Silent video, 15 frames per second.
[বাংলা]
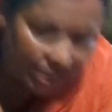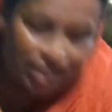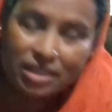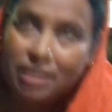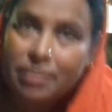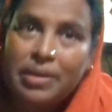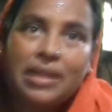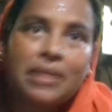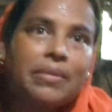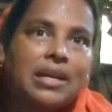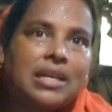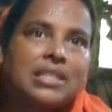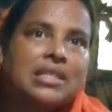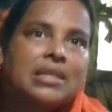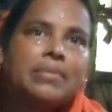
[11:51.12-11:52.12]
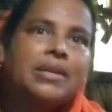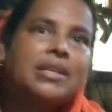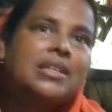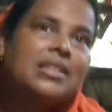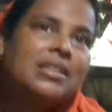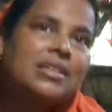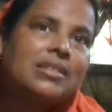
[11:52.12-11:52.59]
পারে বা আসতে পারে
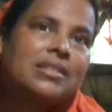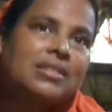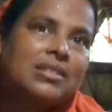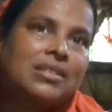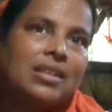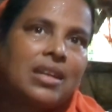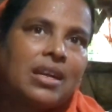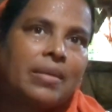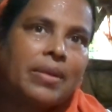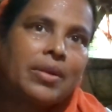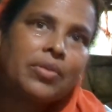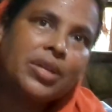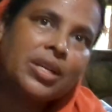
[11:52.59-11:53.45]
আমার ওই নাম্বার